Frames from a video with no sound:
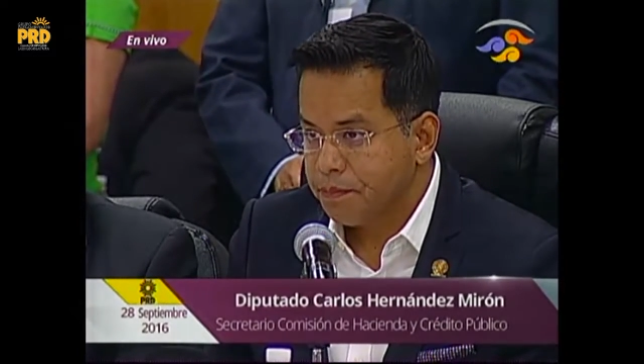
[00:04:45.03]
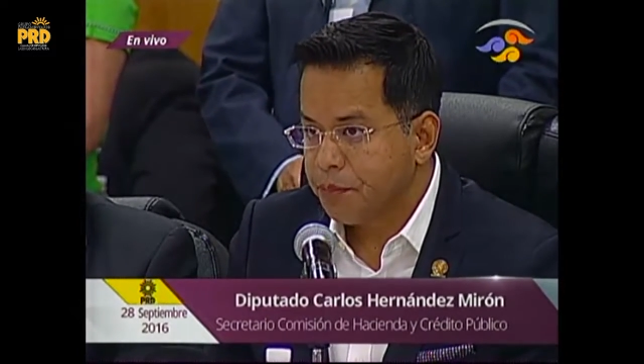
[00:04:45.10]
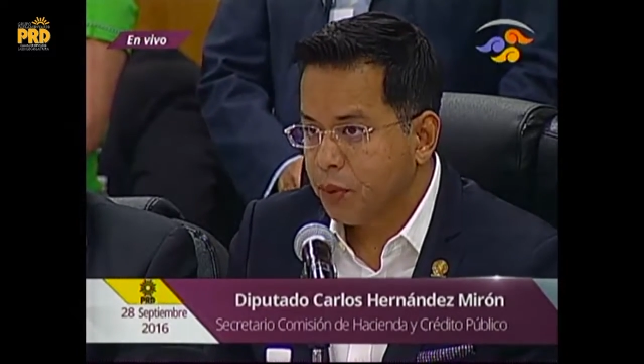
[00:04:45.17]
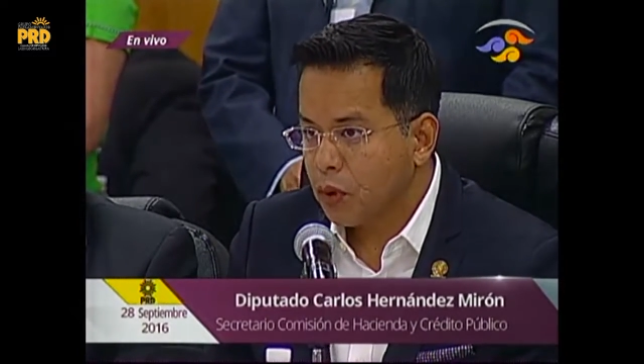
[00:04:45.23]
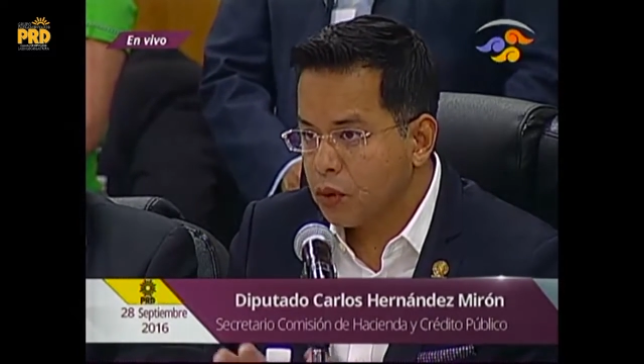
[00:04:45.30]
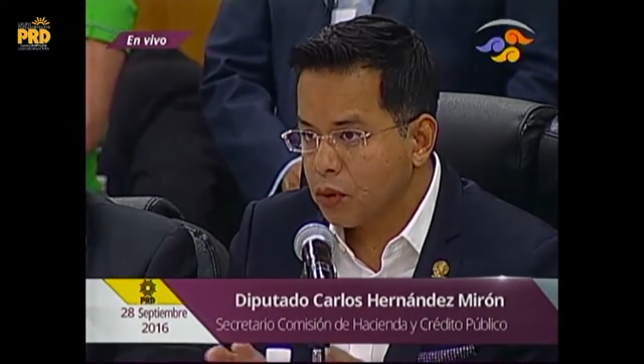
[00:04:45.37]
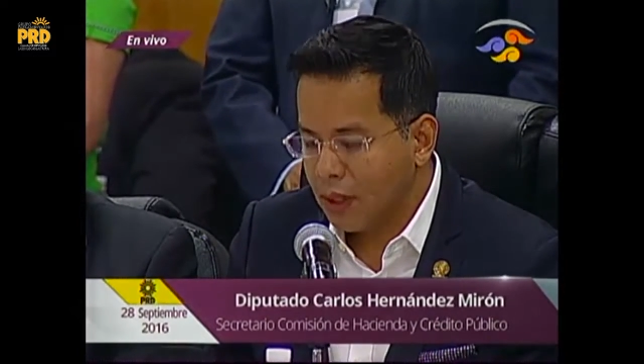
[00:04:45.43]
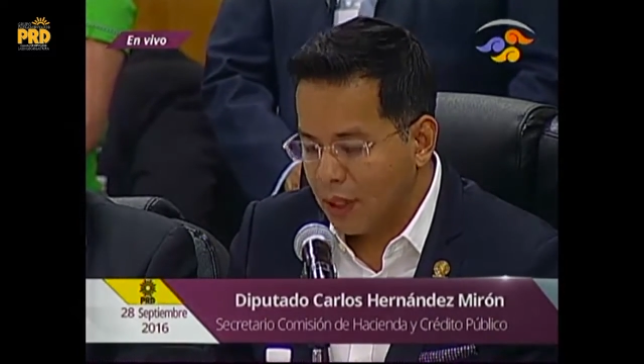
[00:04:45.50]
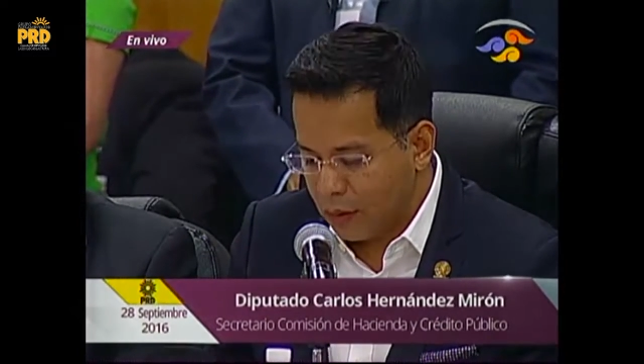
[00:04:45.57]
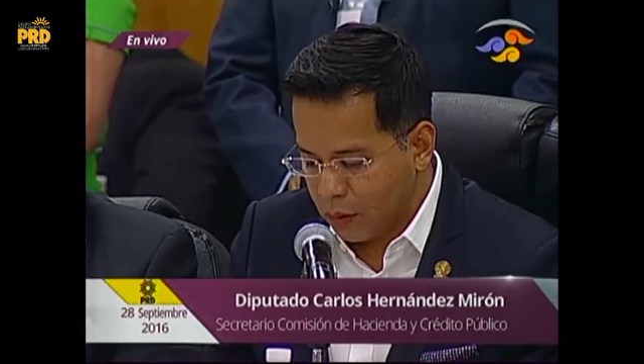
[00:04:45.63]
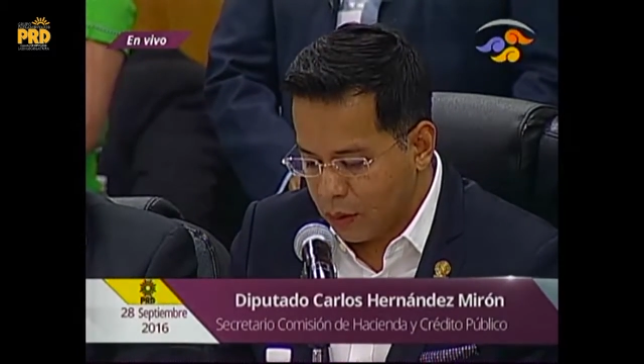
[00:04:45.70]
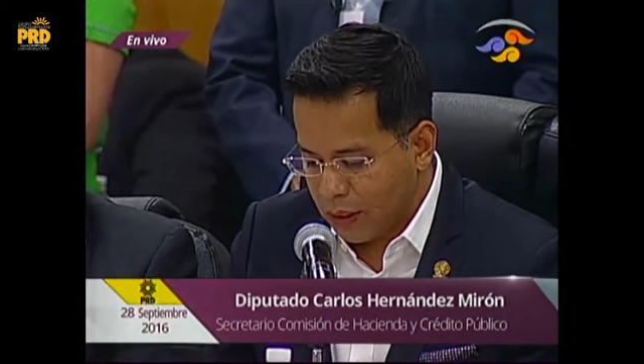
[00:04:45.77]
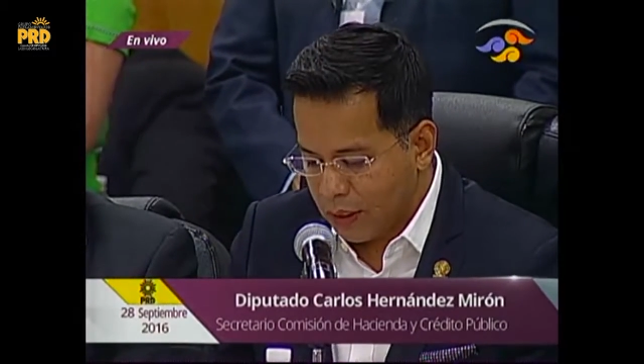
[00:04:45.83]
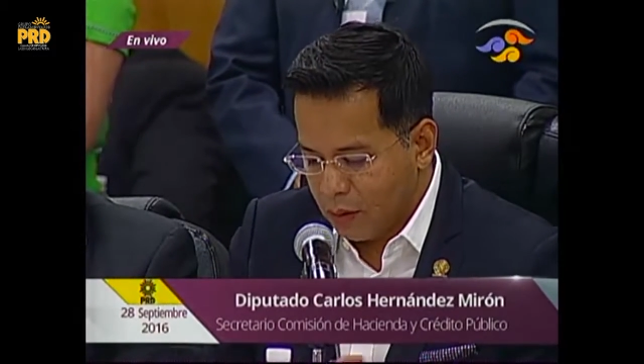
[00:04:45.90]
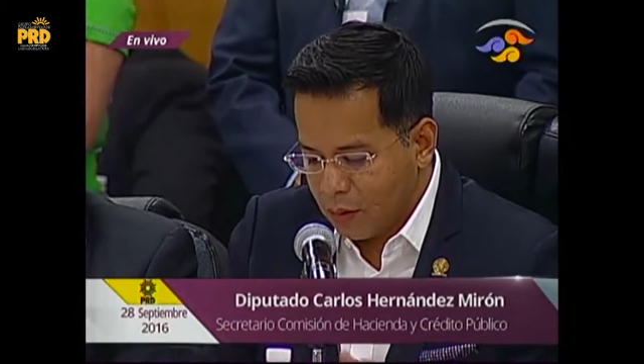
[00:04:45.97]
Por otro
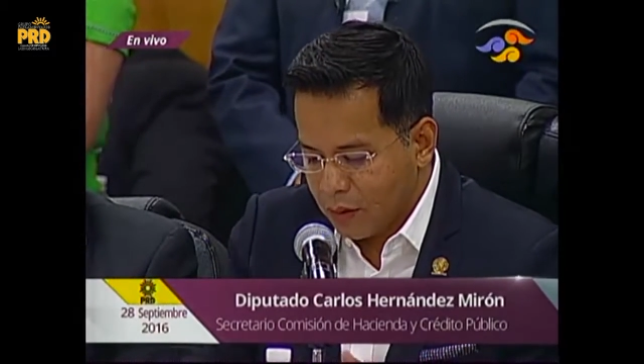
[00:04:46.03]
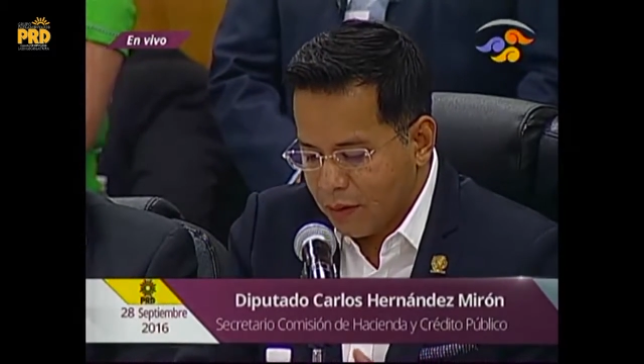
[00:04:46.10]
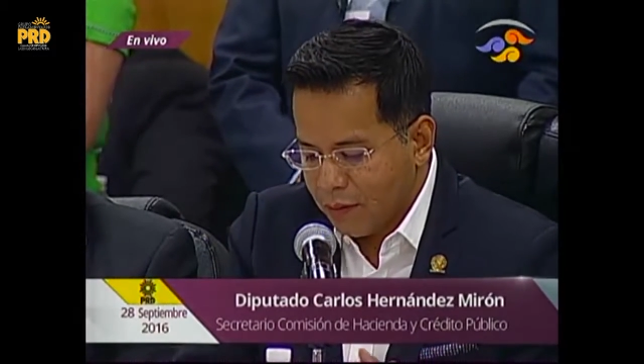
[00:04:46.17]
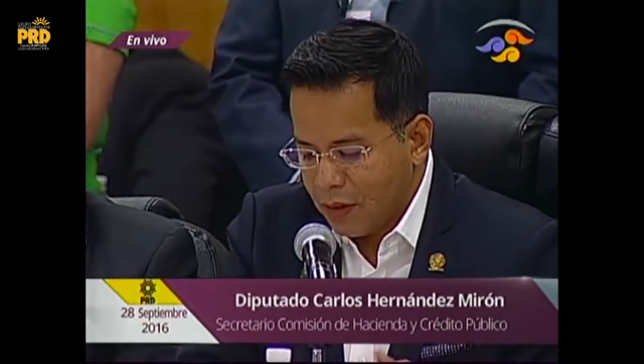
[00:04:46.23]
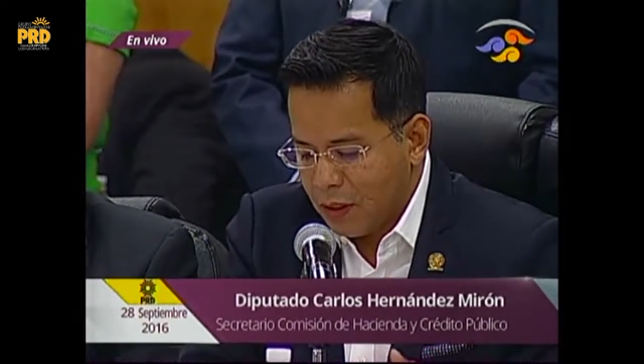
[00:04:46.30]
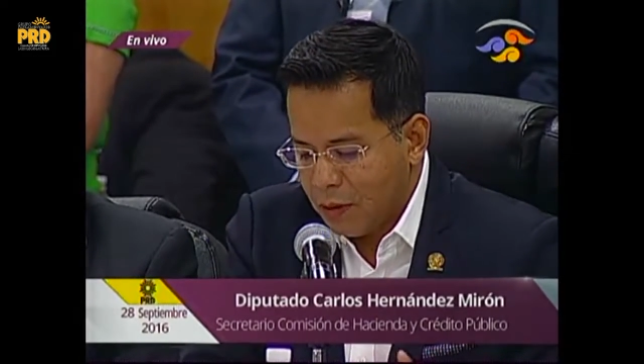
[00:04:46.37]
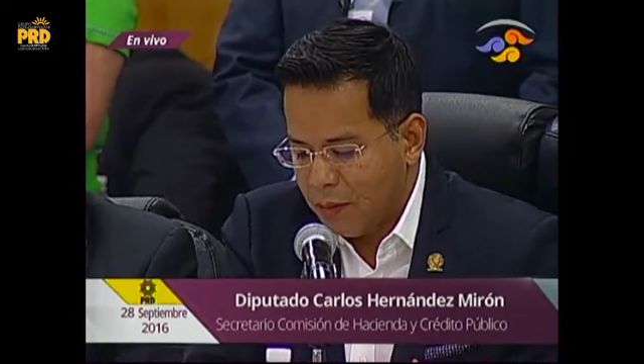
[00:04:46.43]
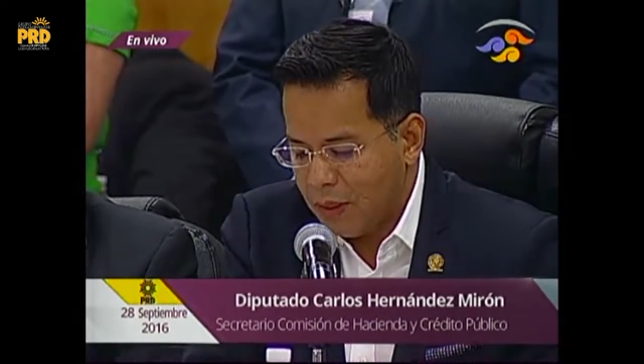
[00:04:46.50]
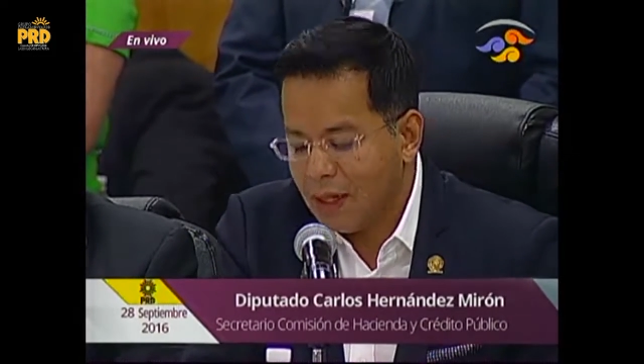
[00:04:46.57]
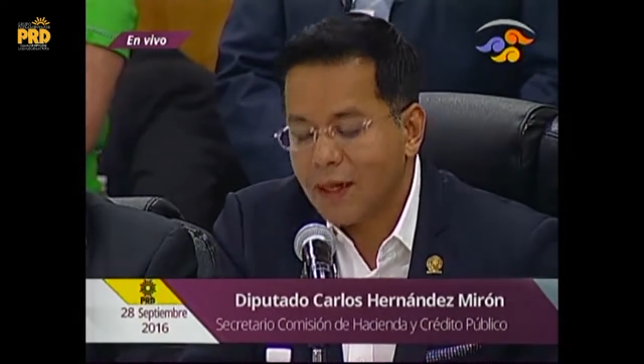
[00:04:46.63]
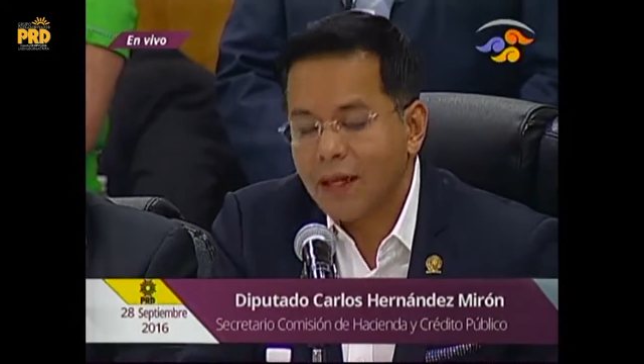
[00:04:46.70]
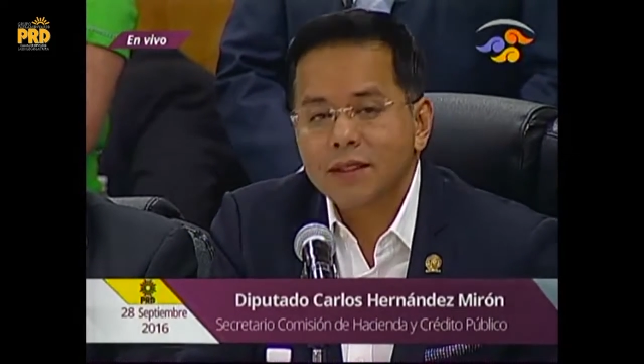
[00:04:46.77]
lado, quiero referirme a